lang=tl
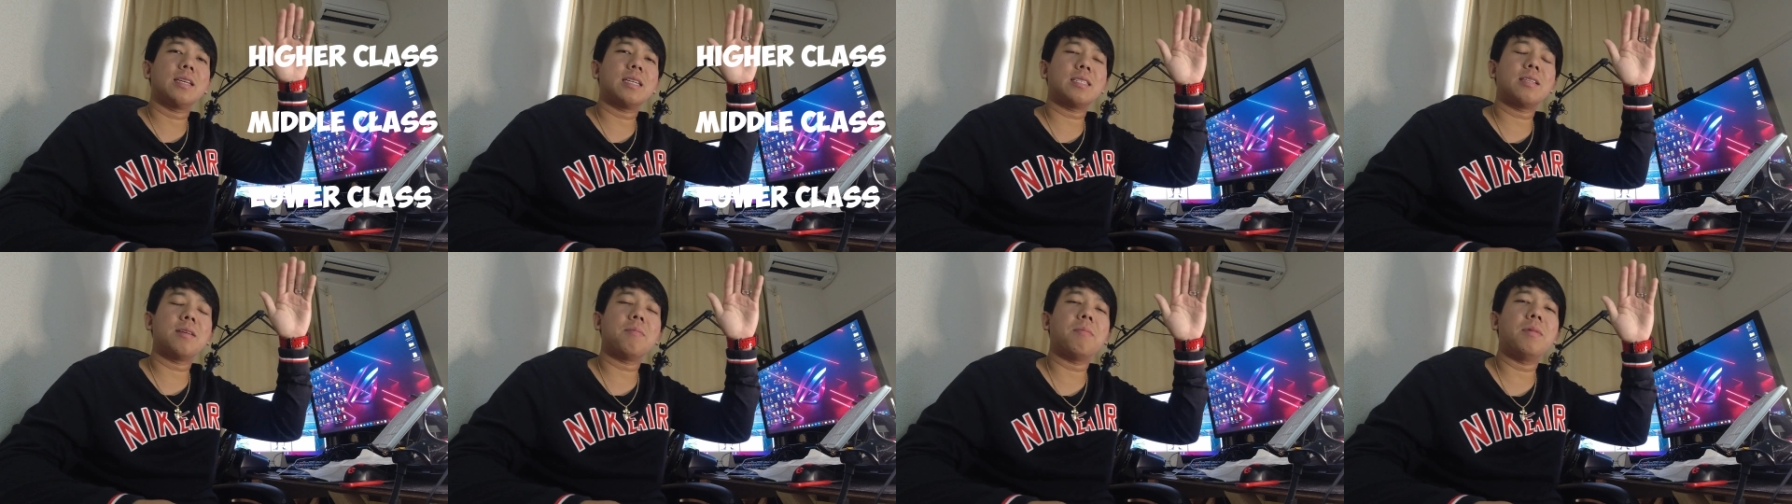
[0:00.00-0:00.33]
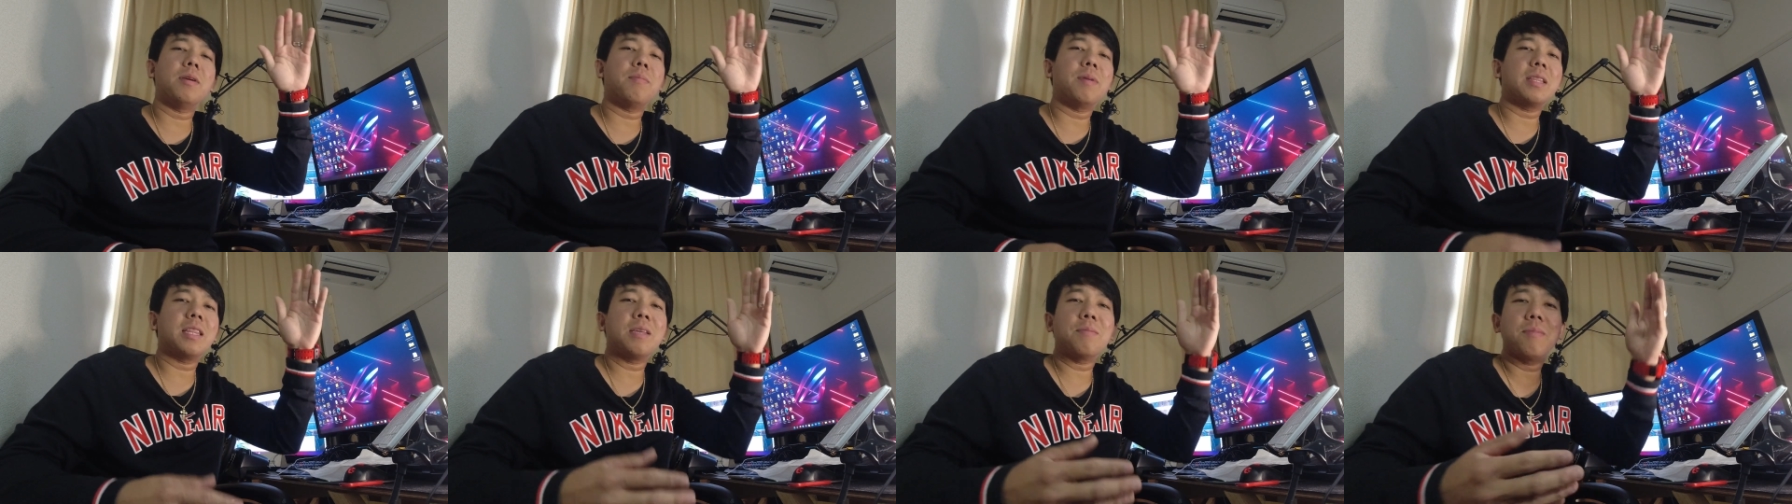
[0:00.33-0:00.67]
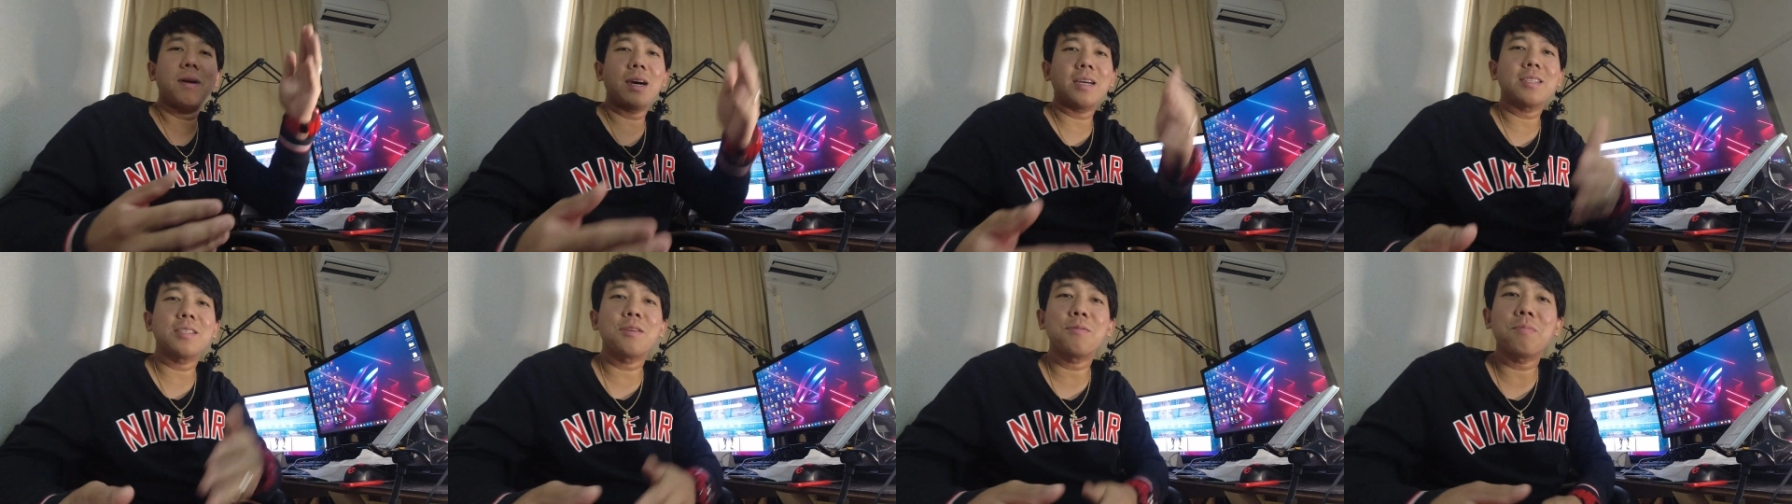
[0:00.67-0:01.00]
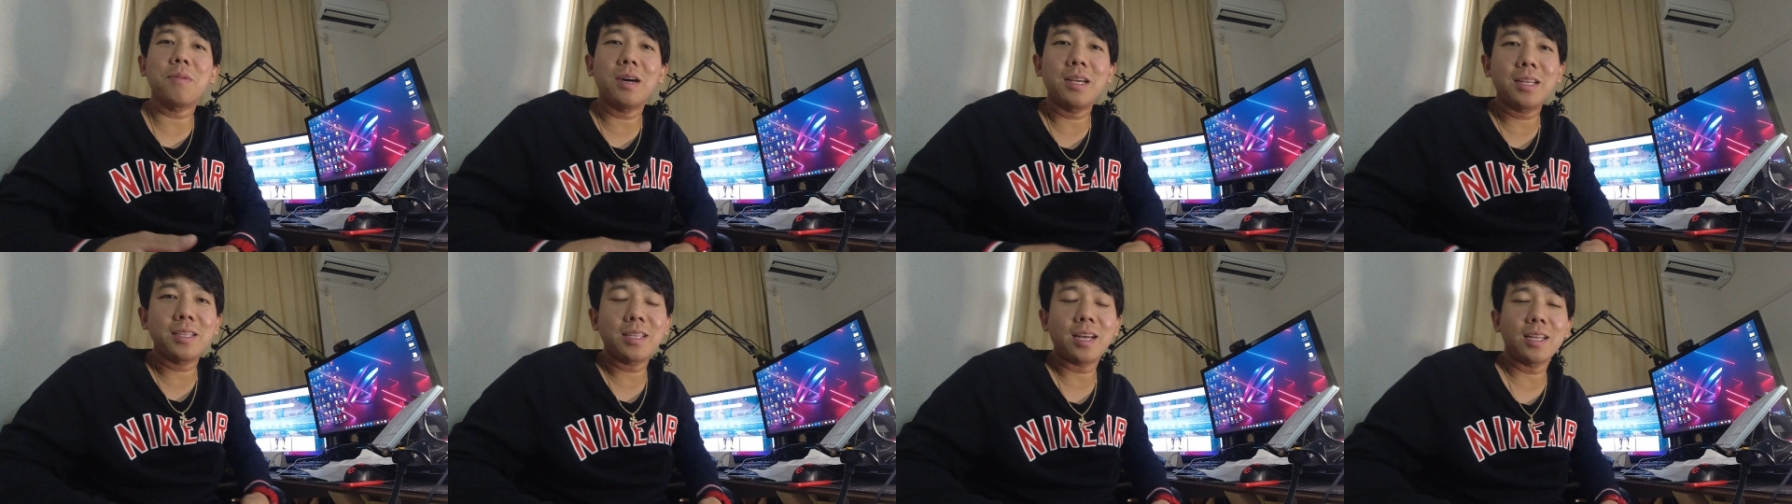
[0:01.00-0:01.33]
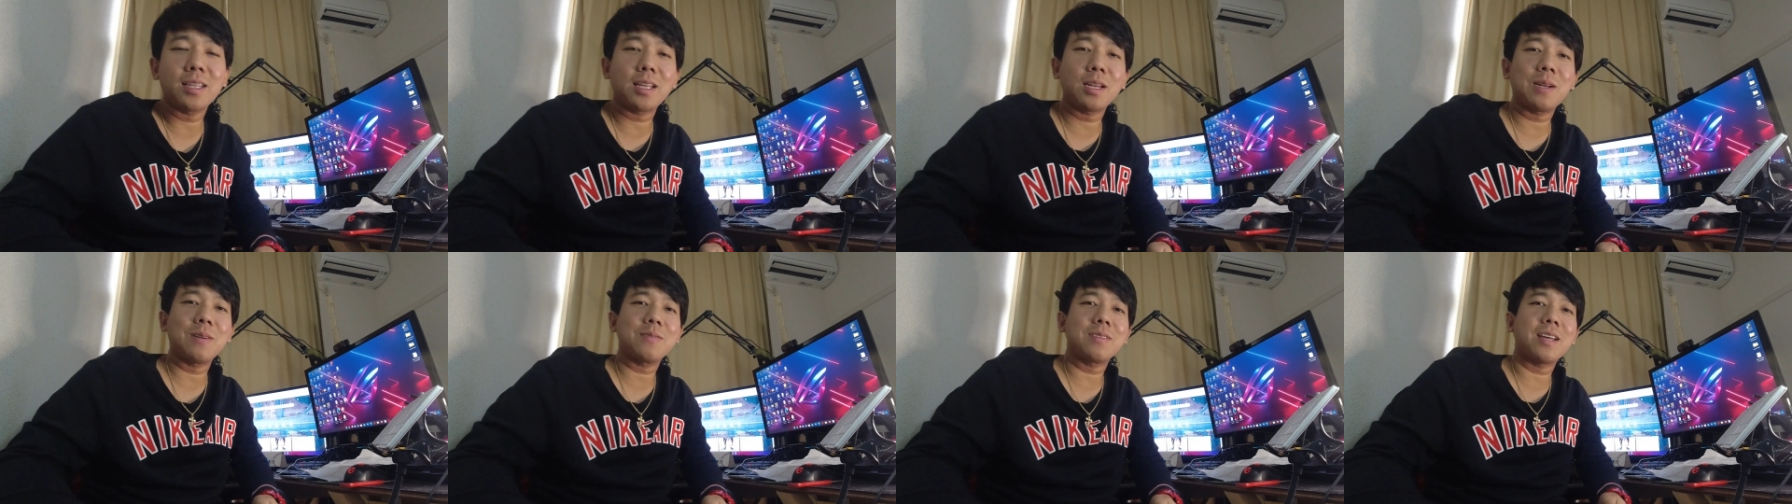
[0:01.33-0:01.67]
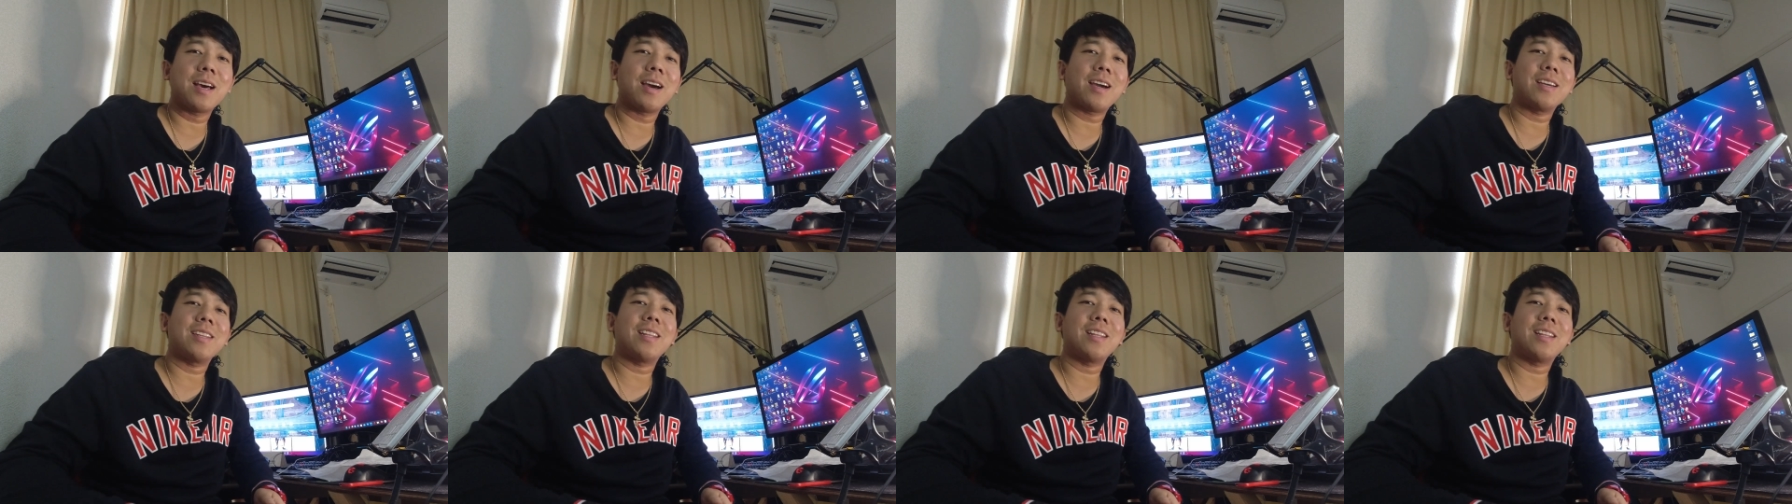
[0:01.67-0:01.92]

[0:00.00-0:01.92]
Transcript: Kasi iba't iba kasi yung mga nagtatanong sa